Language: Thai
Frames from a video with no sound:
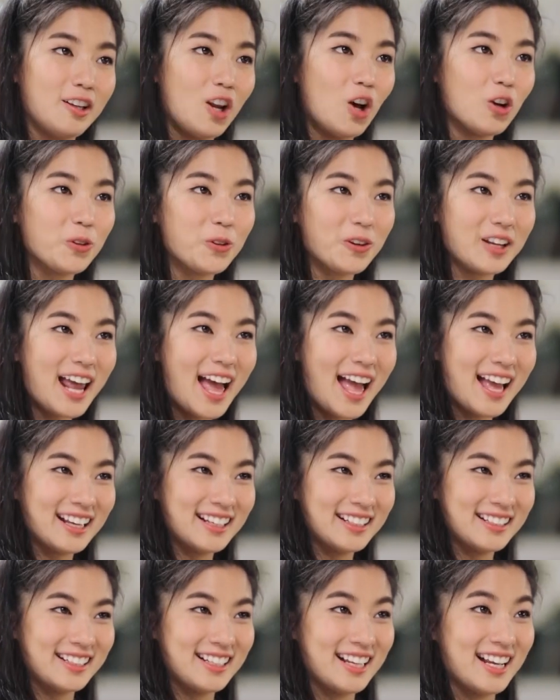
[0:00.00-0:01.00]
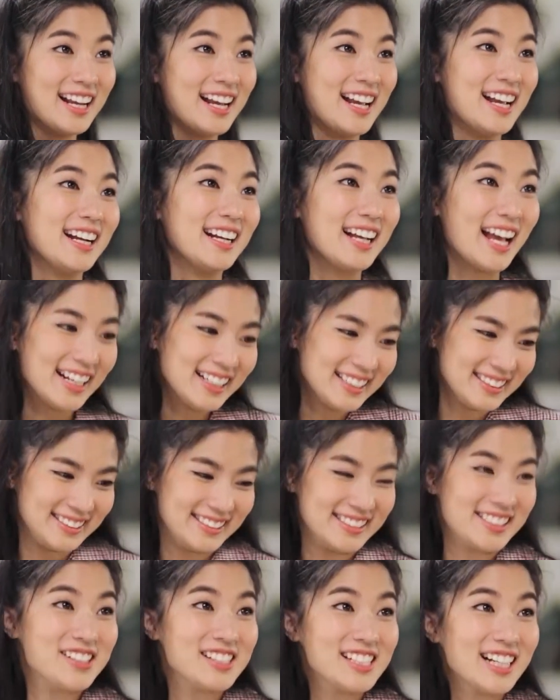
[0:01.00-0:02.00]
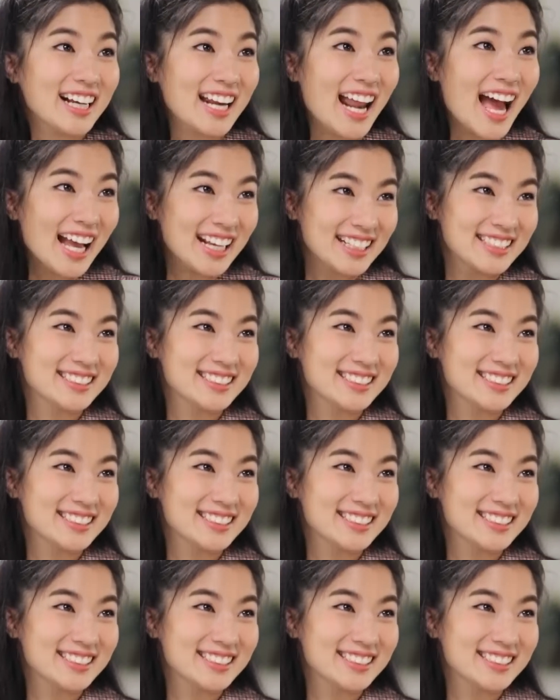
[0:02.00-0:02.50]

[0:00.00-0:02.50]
ลองดูก็ได้งั้น เดี๋ยวเจอกันนะ